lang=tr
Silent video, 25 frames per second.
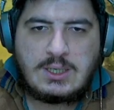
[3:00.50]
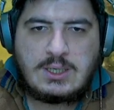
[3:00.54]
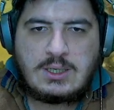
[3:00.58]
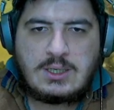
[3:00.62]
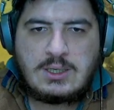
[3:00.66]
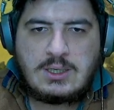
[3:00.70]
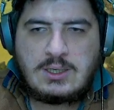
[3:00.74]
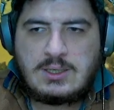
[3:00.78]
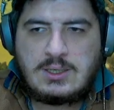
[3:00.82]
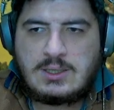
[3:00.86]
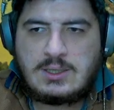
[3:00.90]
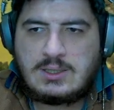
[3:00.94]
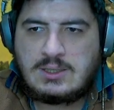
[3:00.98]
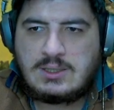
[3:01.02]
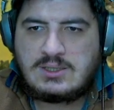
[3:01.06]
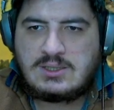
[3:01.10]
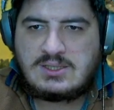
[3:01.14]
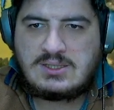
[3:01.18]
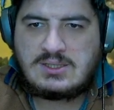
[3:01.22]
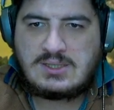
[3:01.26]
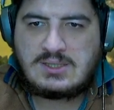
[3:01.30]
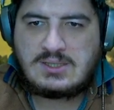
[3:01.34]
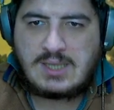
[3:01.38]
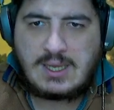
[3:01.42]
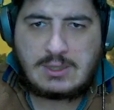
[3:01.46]
e,
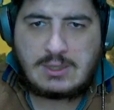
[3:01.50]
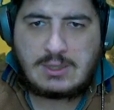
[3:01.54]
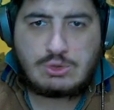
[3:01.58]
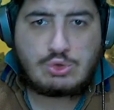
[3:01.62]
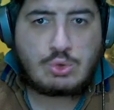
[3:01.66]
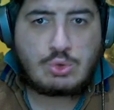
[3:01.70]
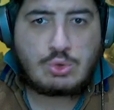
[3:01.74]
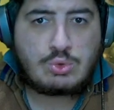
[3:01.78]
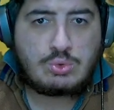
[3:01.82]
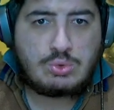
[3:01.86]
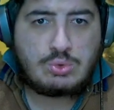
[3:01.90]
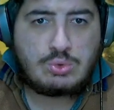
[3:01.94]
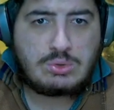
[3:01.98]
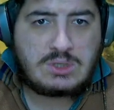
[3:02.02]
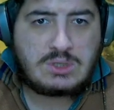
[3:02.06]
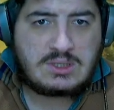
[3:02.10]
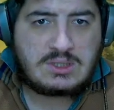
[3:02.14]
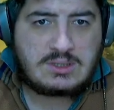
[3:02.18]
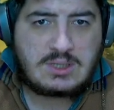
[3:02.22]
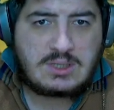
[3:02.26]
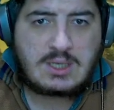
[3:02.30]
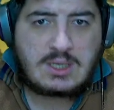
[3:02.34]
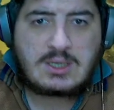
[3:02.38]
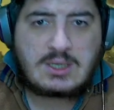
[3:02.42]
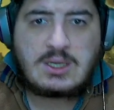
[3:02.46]
size en çok
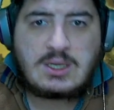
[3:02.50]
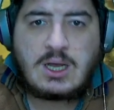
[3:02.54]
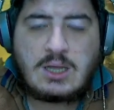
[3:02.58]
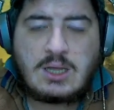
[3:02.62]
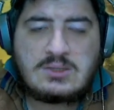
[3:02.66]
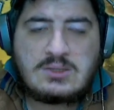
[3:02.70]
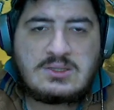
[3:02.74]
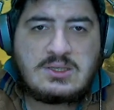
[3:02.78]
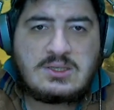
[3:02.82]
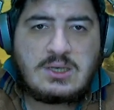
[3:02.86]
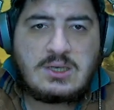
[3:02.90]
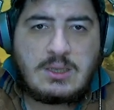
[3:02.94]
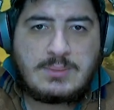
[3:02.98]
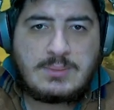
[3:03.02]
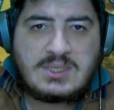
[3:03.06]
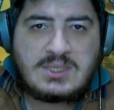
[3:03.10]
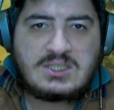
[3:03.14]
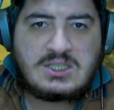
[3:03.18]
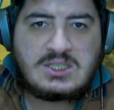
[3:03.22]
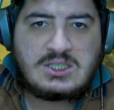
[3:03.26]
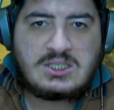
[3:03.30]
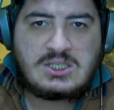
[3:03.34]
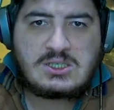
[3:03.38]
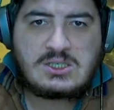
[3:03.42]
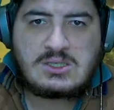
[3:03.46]
kullanılan counterlama
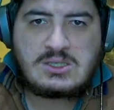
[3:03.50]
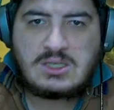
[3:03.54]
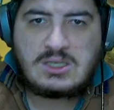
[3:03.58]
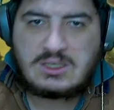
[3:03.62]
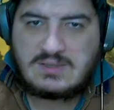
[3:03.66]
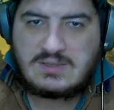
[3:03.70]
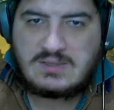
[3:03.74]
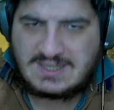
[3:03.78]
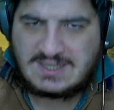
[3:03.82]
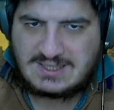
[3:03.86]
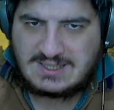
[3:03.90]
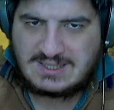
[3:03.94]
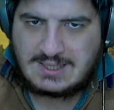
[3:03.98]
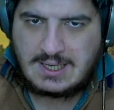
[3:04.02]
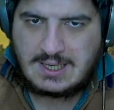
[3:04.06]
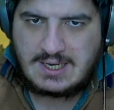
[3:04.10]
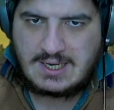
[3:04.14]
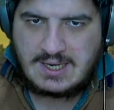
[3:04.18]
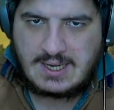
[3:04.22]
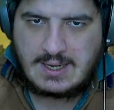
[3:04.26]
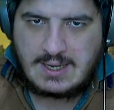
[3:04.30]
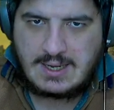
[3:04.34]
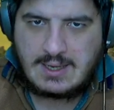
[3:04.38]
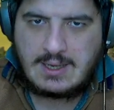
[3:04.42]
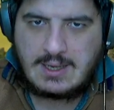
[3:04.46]
çeşitlerini
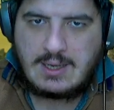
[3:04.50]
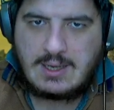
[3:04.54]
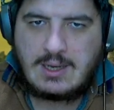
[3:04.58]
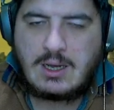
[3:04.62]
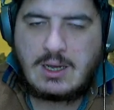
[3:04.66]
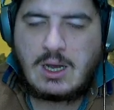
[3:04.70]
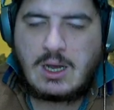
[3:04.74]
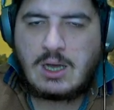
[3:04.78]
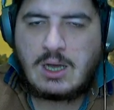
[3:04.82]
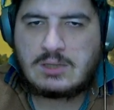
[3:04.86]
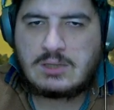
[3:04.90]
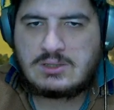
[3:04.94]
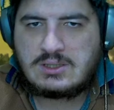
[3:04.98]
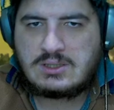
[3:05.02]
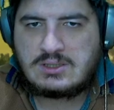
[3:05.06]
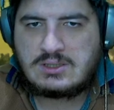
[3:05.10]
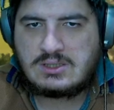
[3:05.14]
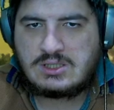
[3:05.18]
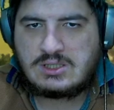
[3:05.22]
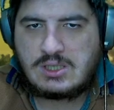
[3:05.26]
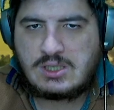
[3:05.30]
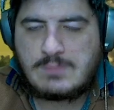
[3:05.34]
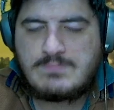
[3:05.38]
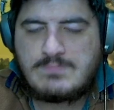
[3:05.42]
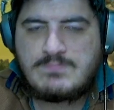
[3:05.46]
vesaire
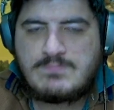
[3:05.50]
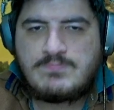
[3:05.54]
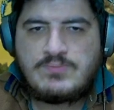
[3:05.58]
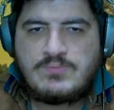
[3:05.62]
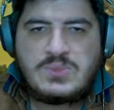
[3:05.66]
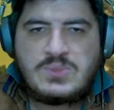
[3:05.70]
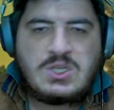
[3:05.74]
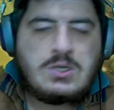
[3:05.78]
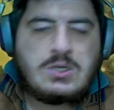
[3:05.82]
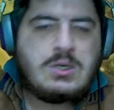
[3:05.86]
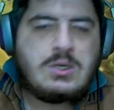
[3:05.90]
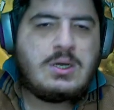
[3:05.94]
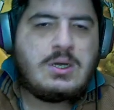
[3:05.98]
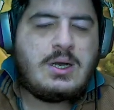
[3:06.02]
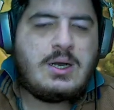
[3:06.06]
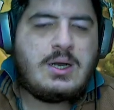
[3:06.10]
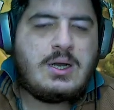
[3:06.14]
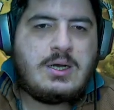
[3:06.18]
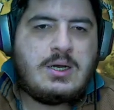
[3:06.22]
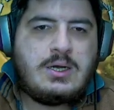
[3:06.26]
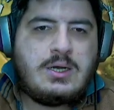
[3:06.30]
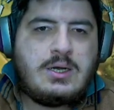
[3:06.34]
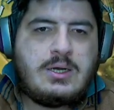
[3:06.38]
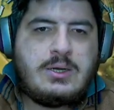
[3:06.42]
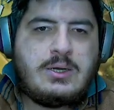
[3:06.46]
anlatacağım.
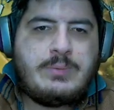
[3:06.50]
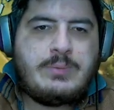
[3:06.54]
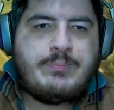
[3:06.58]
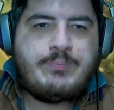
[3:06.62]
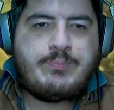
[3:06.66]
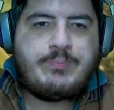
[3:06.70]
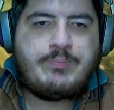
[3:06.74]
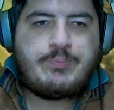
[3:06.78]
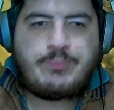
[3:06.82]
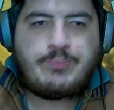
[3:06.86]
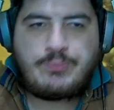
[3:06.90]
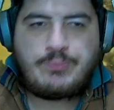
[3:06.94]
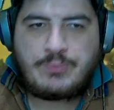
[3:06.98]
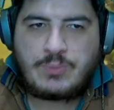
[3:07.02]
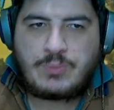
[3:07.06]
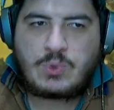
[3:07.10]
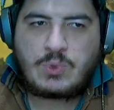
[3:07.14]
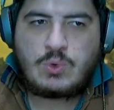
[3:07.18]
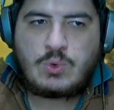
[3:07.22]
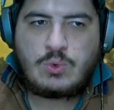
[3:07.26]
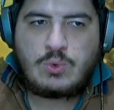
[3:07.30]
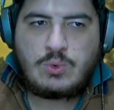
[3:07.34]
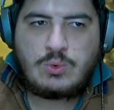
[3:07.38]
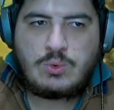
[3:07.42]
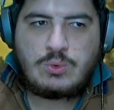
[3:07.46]
E,
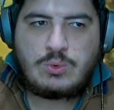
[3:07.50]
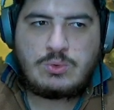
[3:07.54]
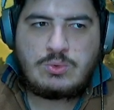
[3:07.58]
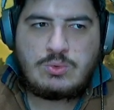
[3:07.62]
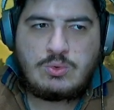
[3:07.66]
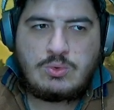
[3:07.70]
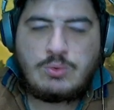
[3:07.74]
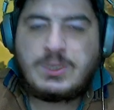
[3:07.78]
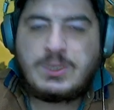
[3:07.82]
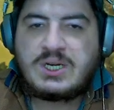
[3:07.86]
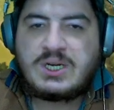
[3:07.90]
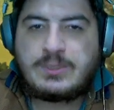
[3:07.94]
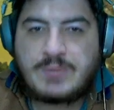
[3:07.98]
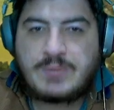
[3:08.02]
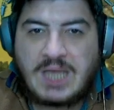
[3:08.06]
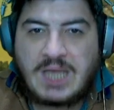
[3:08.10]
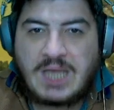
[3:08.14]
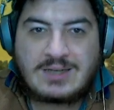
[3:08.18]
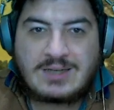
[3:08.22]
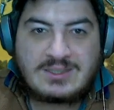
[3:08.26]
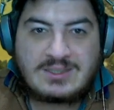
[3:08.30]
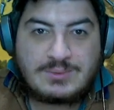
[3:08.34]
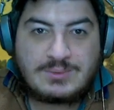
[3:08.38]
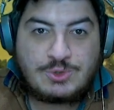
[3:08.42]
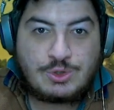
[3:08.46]
umarım
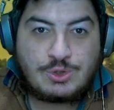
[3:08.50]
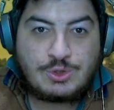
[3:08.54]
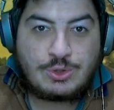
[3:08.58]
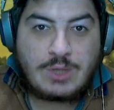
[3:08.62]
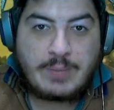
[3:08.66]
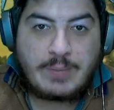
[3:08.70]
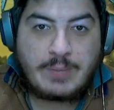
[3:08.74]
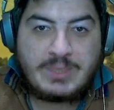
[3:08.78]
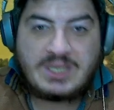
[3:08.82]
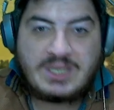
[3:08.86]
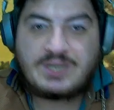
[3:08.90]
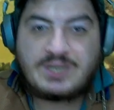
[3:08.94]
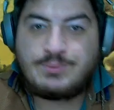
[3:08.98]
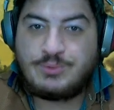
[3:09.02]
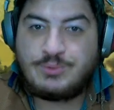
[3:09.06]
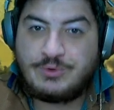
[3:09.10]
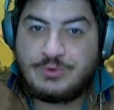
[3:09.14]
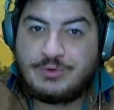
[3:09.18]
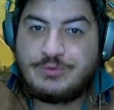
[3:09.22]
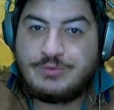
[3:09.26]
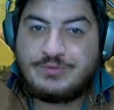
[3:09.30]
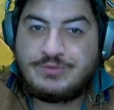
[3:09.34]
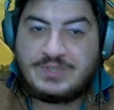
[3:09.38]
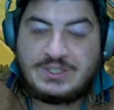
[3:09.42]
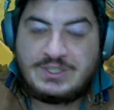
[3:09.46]
yardımcı olabilir
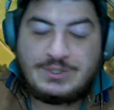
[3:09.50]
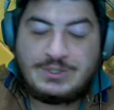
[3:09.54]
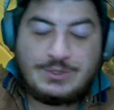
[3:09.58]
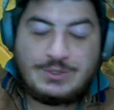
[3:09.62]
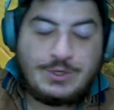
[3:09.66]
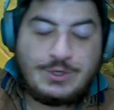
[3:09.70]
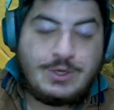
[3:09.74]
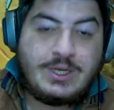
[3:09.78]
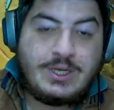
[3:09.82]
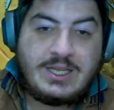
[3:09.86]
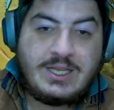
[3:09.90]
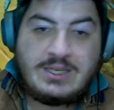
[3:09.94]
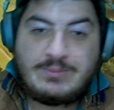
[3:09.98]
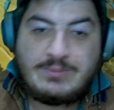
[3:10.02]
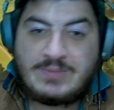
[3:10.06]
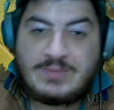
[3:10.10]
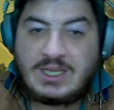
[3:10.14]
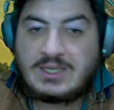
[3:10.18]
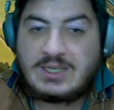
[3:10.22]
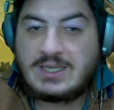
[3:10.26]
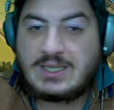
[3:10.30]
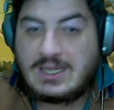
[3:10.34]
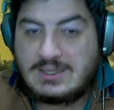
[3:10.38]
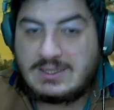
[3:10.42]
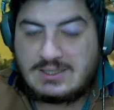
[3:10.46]
bu video
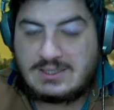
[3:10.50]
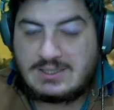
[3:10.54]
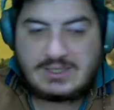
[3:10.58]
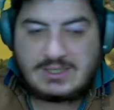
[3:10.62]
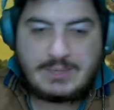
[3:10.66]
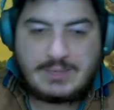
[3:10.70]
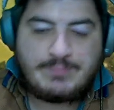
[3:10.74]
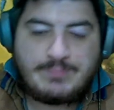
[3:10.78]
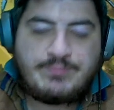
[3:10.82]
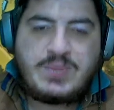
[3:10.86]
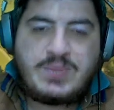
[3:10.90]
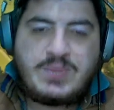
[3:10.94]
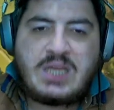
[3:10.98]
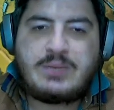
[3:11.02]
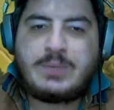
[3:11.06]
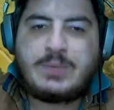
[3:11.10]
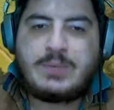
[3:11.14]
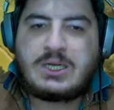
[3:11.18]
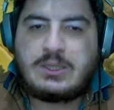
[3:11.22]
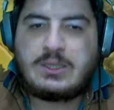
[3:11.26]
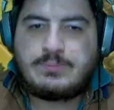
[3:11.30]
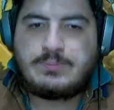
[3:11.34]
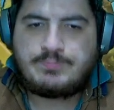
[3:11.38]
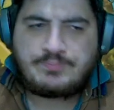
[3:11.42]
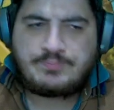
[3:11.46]
elimden geldiğince. Hadi bakalım.